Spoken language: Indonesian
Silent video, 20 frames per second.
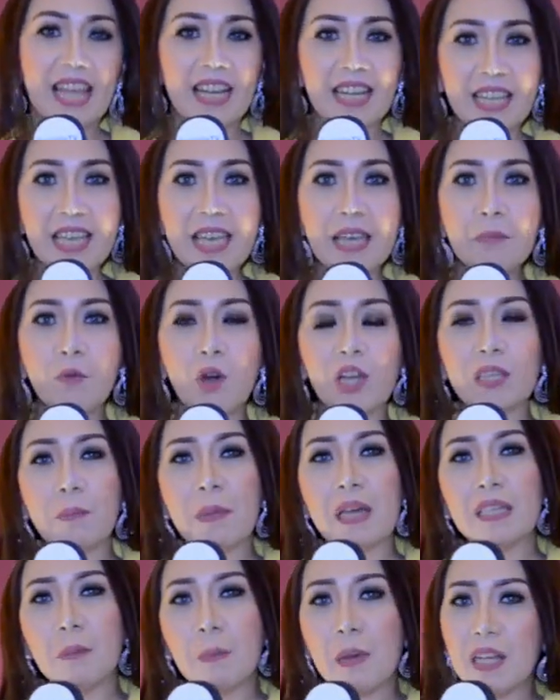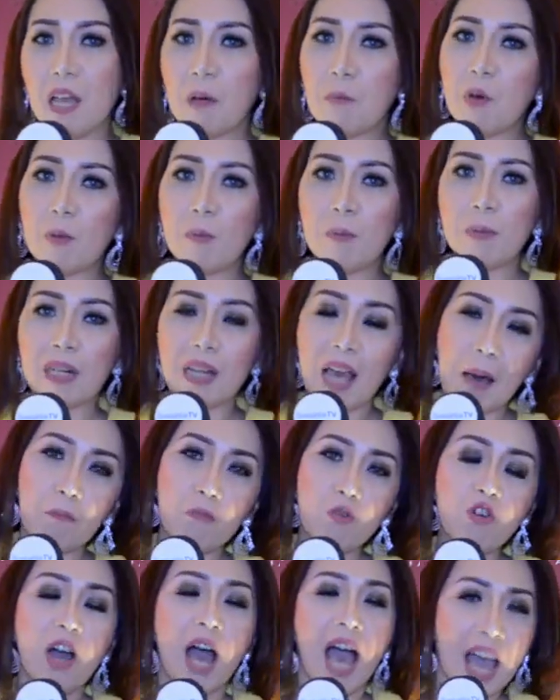Jadi buat teman-teman yang mau
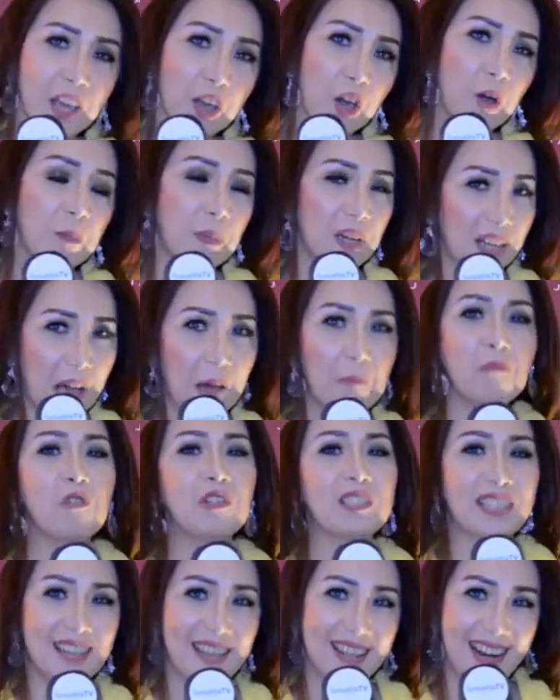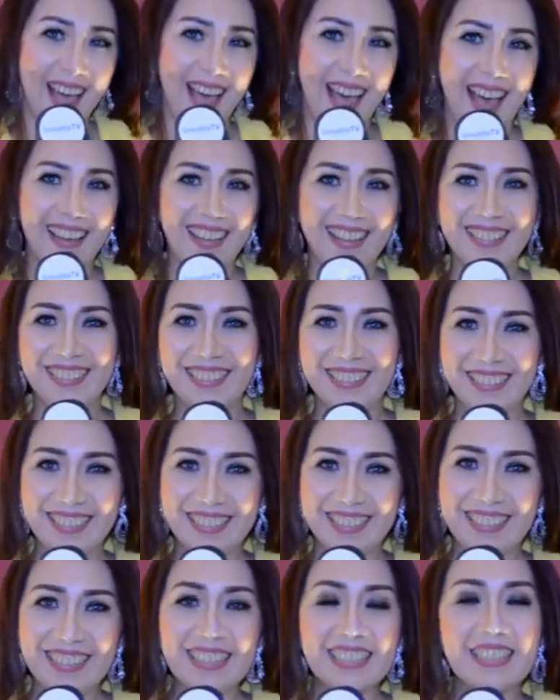bergabung, ayo bergabung segera.
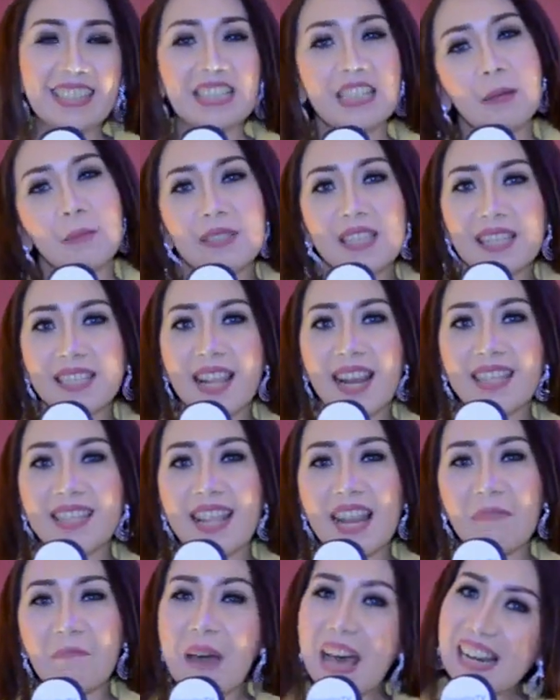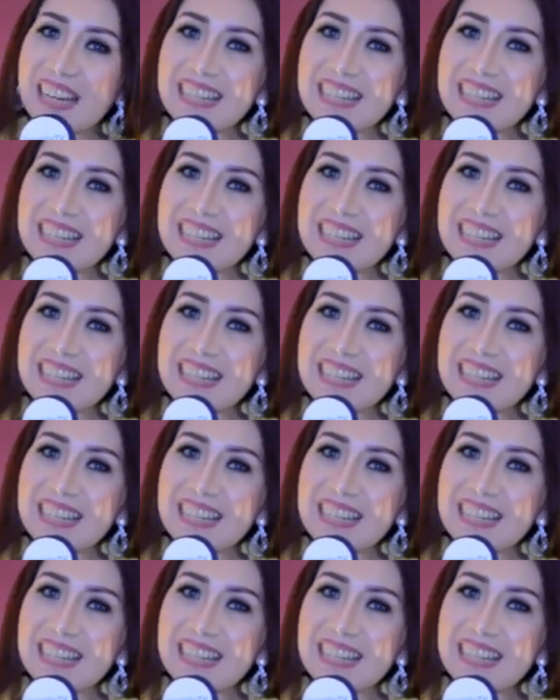Kita bisa jalan-jalan